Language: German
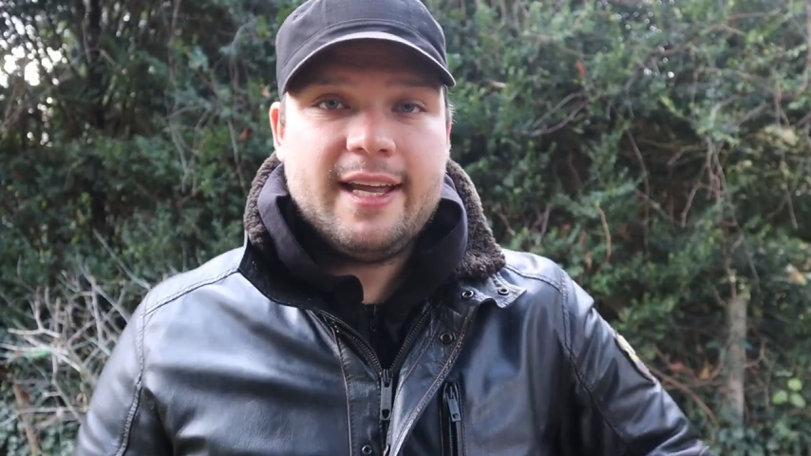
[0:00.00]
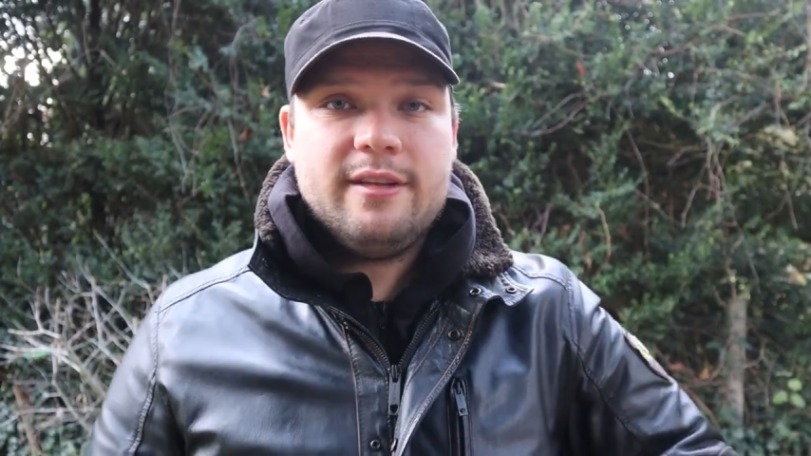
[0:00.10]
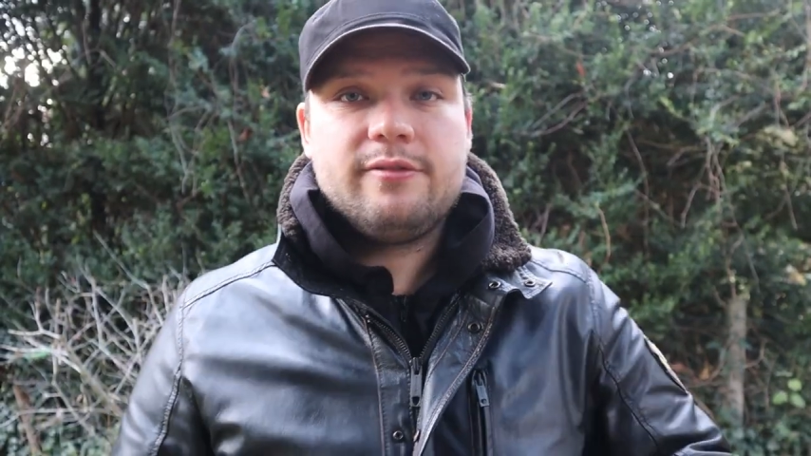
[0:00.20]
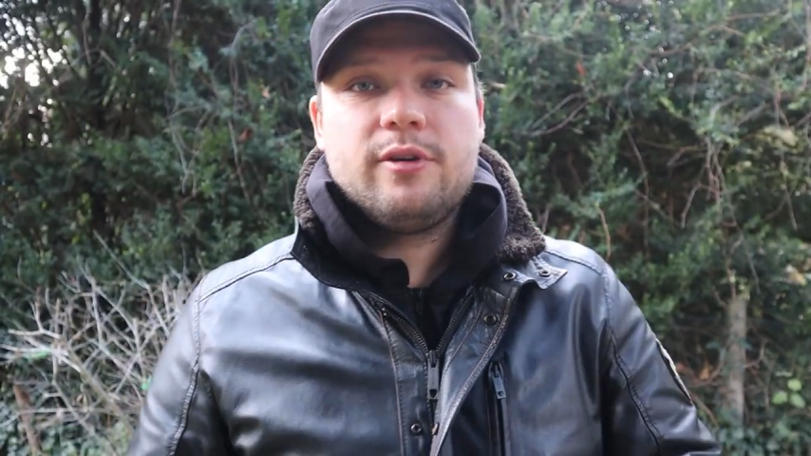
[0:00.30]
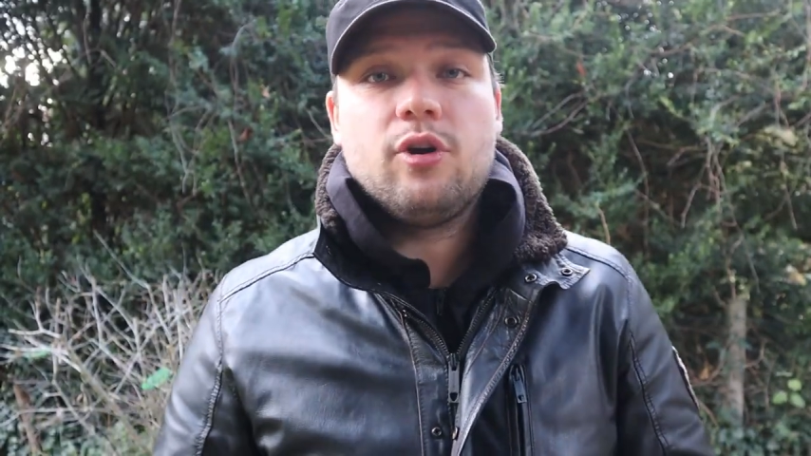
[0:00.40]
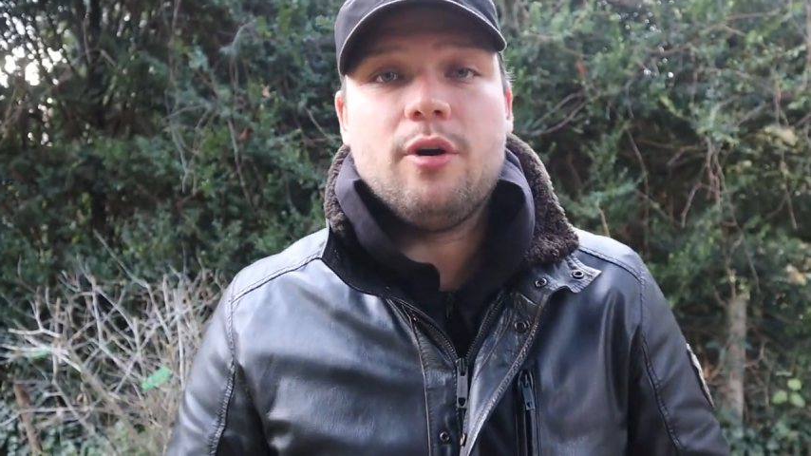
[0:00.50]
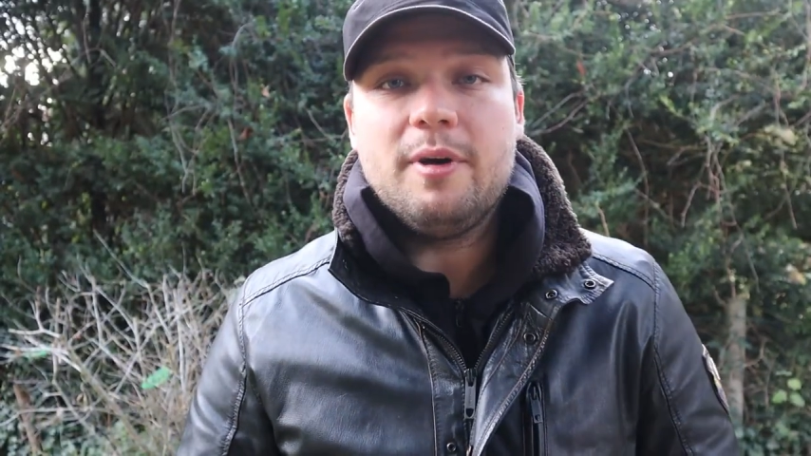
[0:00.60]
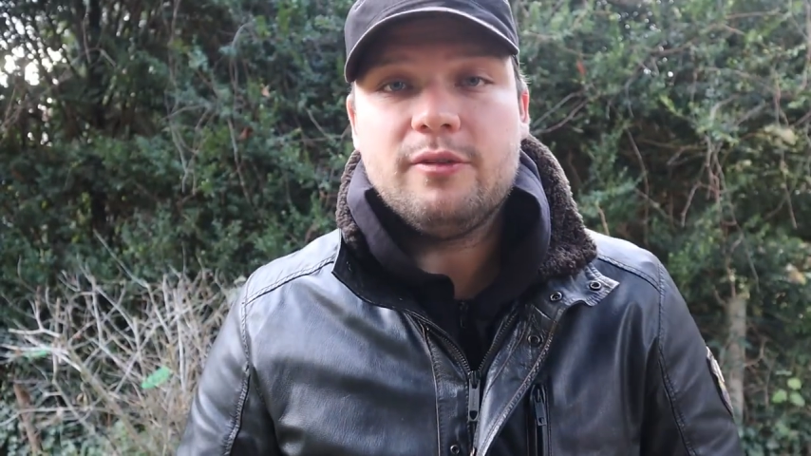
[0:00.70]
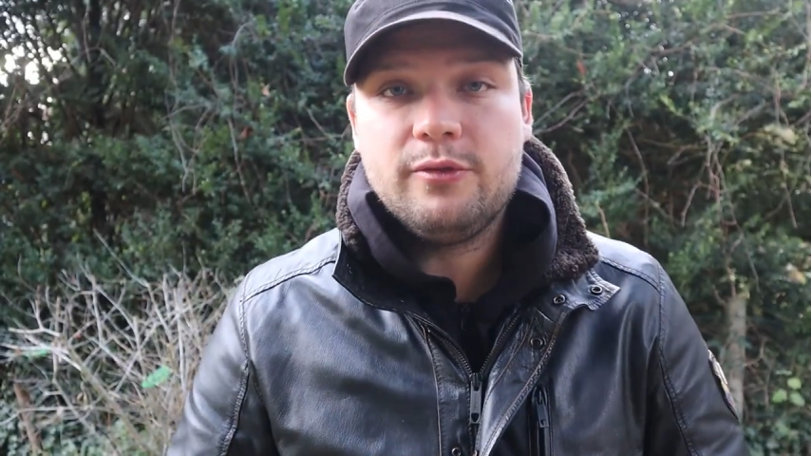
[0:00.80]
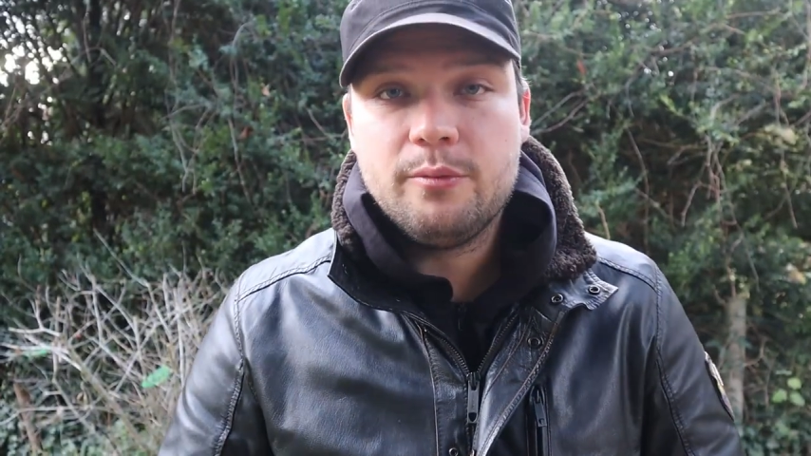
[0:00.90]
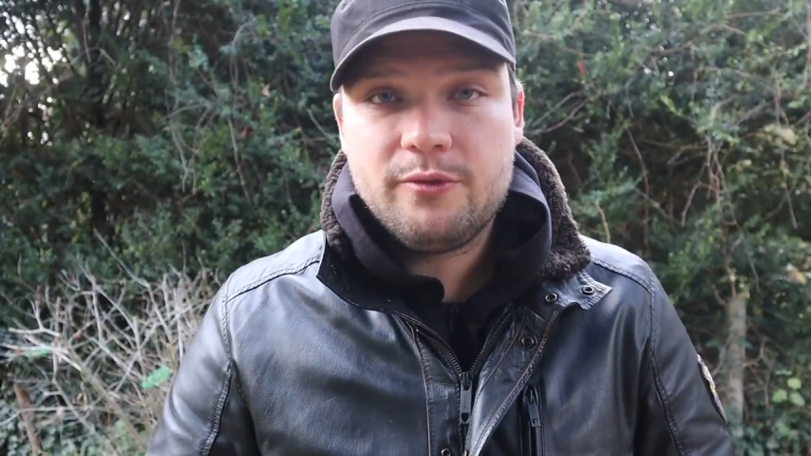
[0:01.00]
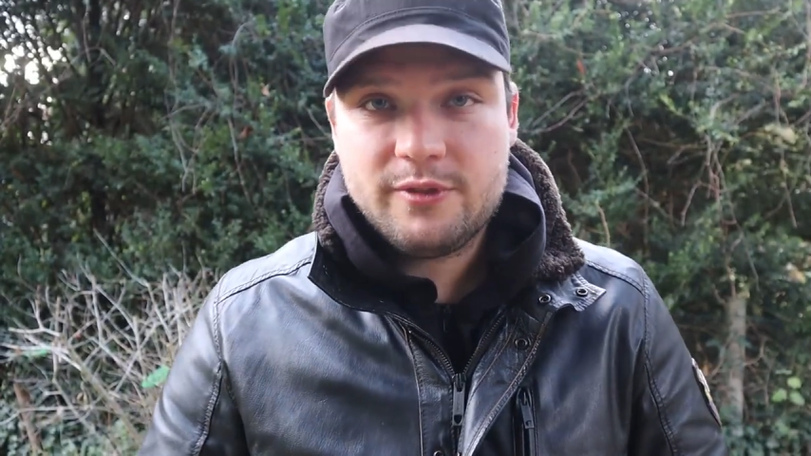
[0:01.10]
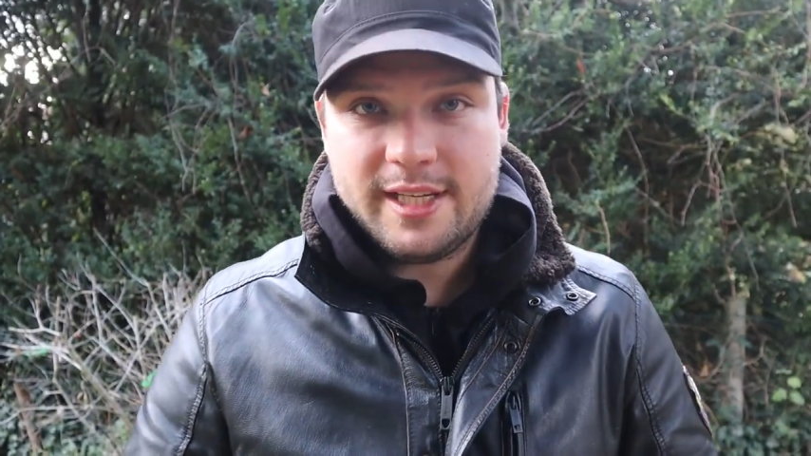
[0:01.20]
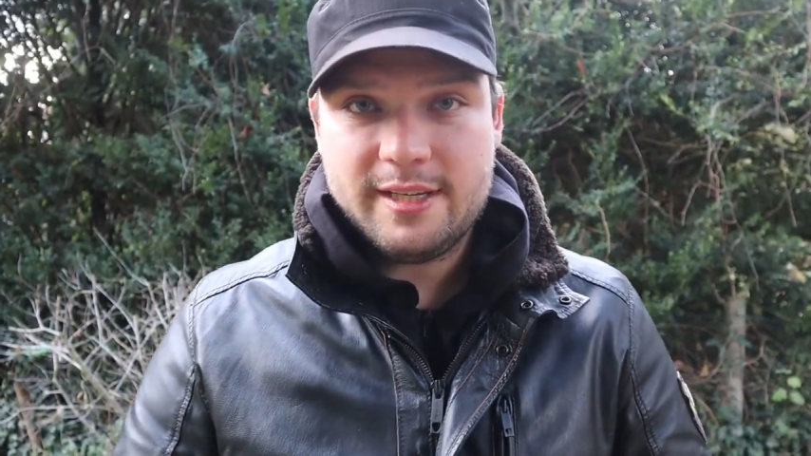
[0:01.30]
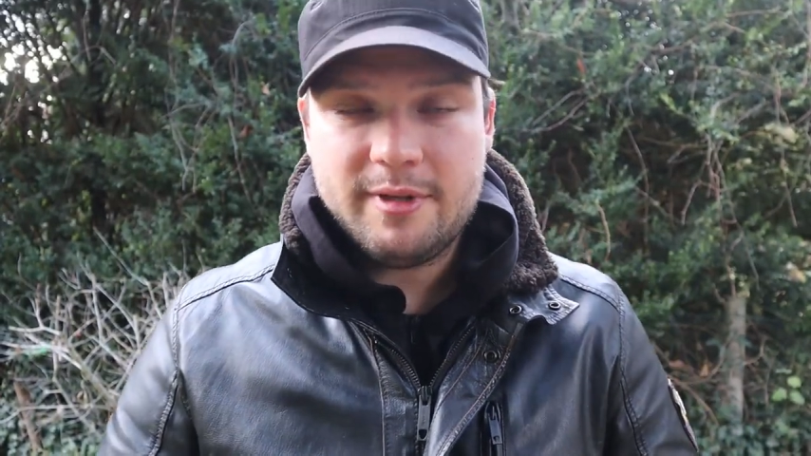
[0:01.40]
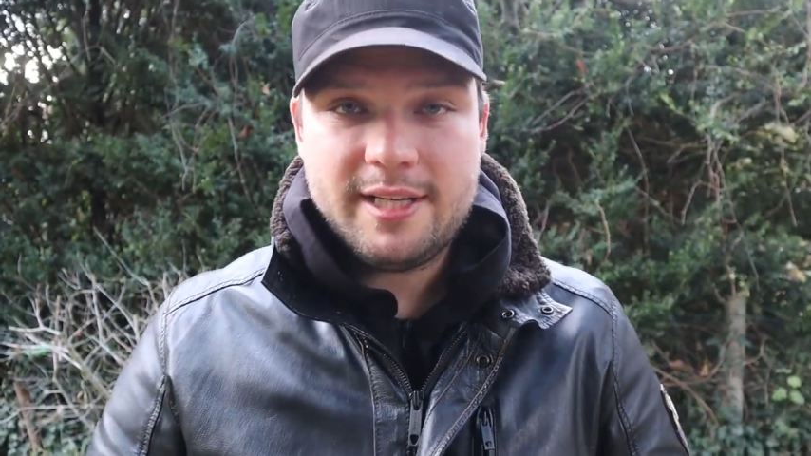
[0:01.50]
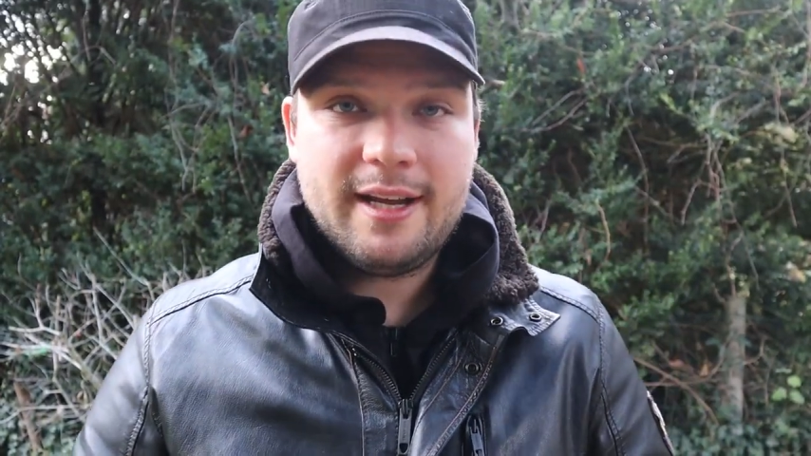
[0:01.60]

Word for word: 11,5 cm